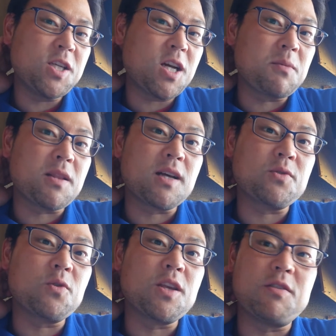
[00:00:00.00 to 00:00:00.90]
いいからみんなあそ
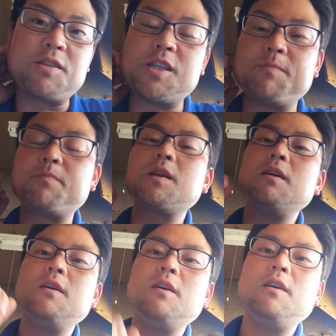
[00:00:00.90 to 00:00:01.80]
こでいるし、
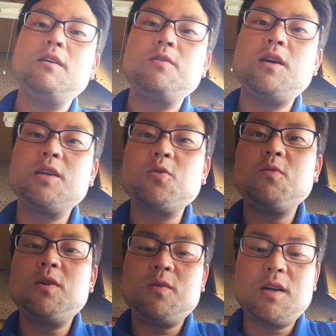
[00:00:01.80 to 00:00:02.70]
あそこ
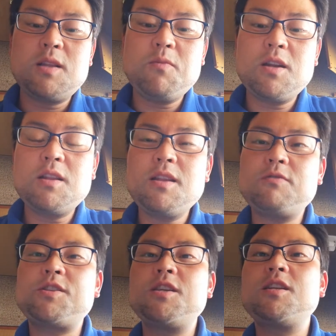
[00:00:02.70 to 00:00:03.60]
もあれもあれでね
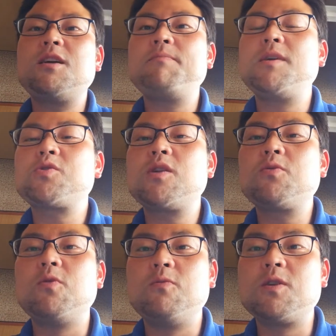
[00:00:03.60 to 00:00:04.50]
不思議な場所だ
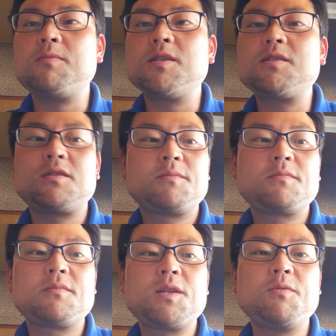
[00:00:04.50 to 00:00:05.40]
と思います。
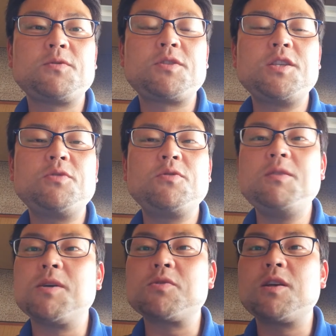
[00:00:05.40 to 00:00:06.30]
でも不思議といい
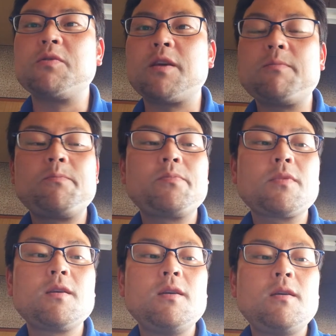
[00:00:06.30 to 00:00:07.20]
場所だよね。
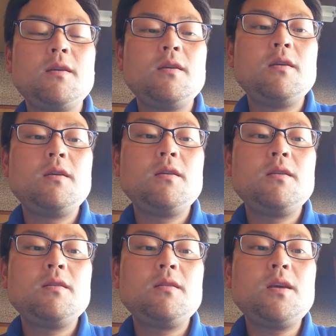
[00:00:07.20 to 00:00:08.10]

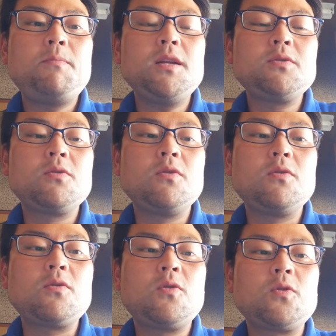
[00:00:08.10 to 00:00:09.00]
でやっぱりそ
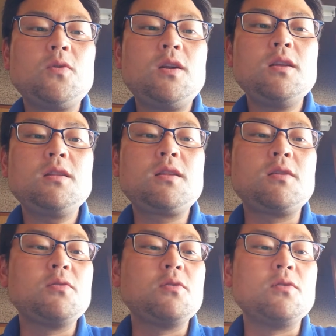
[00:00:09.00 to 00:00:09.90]
の断られて
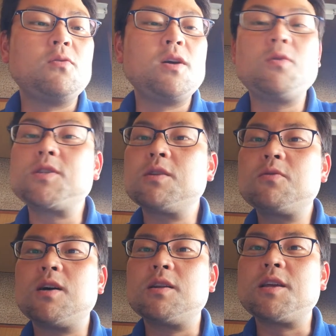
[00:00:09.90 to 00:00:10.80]
る親御さん
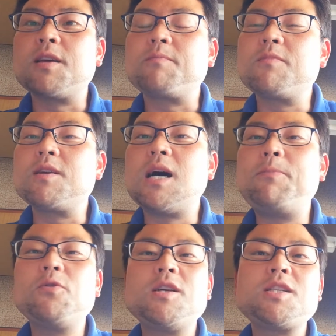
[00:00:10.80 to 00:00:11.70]
とかね、
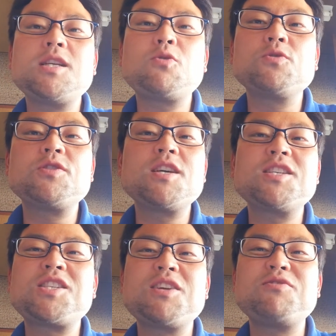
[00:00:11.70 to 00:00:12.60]
アポなしで突撃
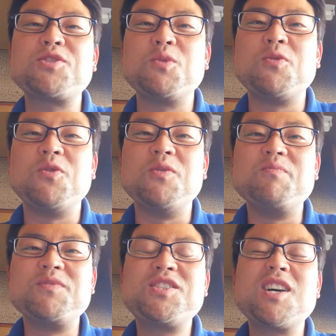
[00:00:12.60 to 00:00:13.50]
してくる人も
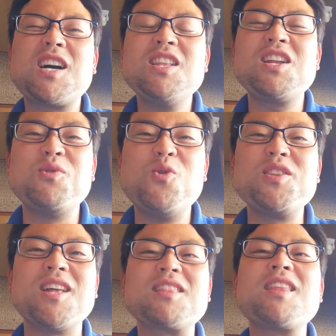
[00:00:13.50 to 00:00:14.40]
実はかなり多い
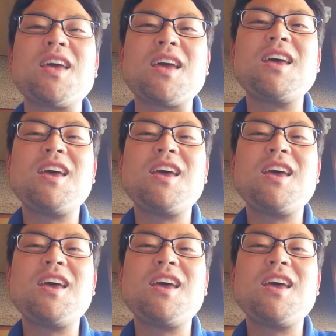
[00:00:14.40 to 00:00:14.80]
んだって。